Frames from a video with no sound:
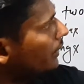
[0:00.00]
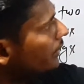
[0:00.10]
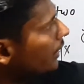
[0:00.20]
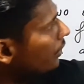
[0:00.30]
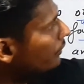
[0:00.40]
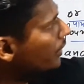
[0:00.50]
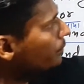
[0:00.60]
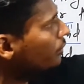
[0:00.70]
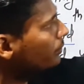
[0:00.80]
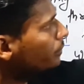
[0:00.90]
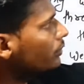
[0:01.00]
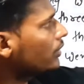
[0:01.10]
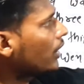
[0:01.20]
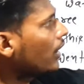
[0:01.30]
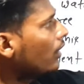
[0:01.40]
पानी है ऑफ द पूल पूल
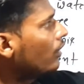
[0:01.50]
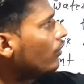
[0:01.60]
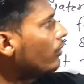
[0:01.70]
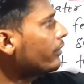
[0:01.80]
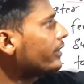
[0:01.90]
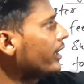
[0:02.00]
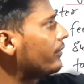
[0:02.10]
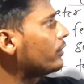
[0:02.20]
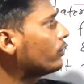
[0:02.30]
का वो सेफ